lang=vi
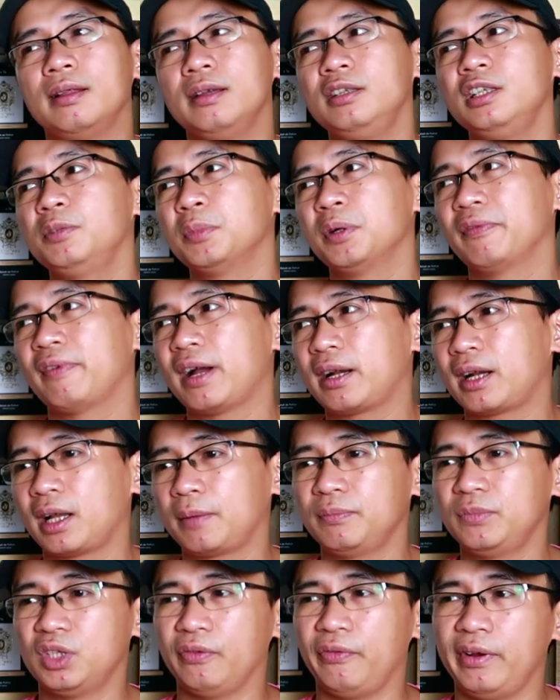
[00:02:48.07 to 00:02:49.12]
Thế nhưng mà vài
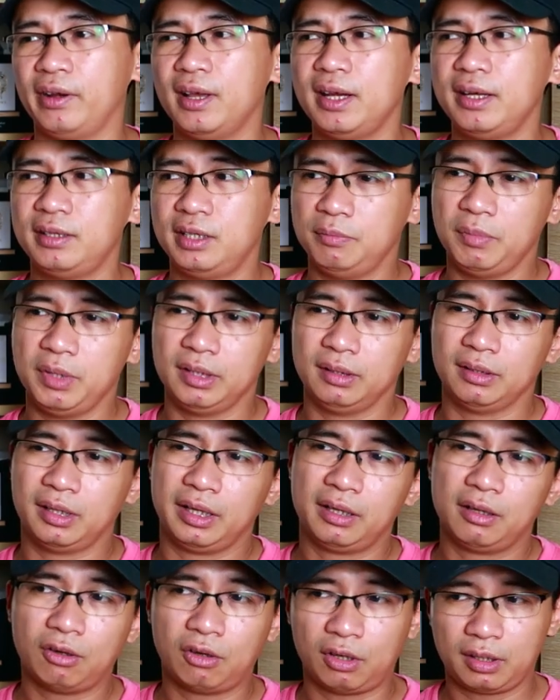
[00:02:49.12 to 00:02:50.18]
năm trở về đây thì mình
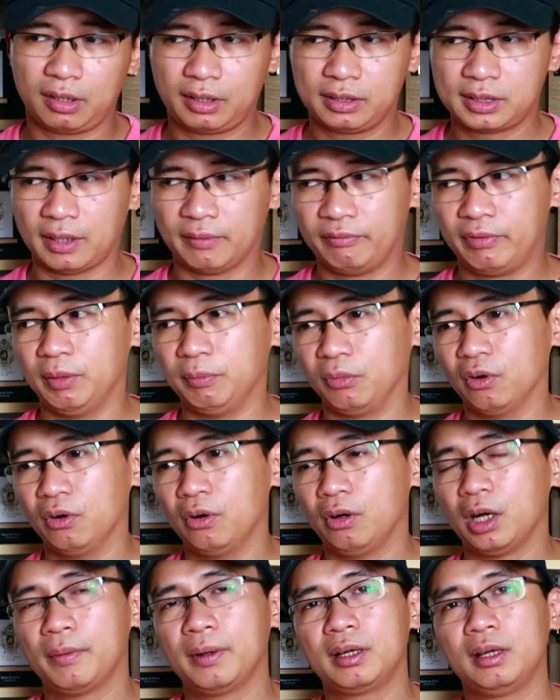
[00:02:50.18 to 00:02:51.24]
thấy họ, cái sản phẩm của
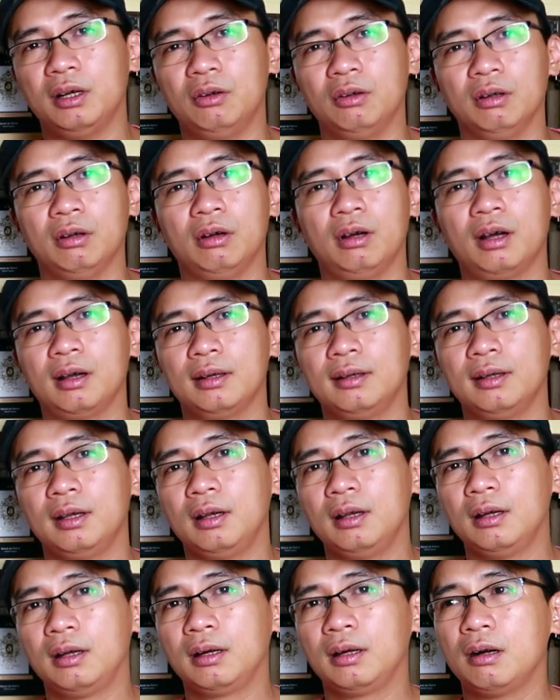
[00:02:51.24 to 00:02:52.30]
họ bắt đầu là họ
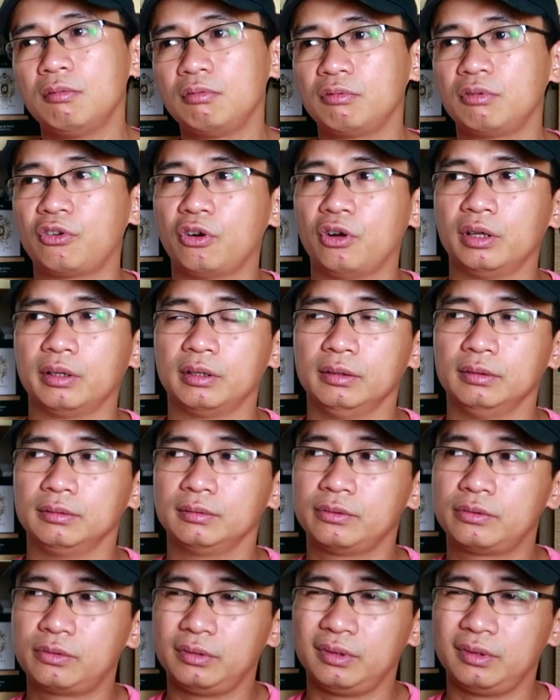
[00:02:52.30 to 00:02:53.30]
không còn,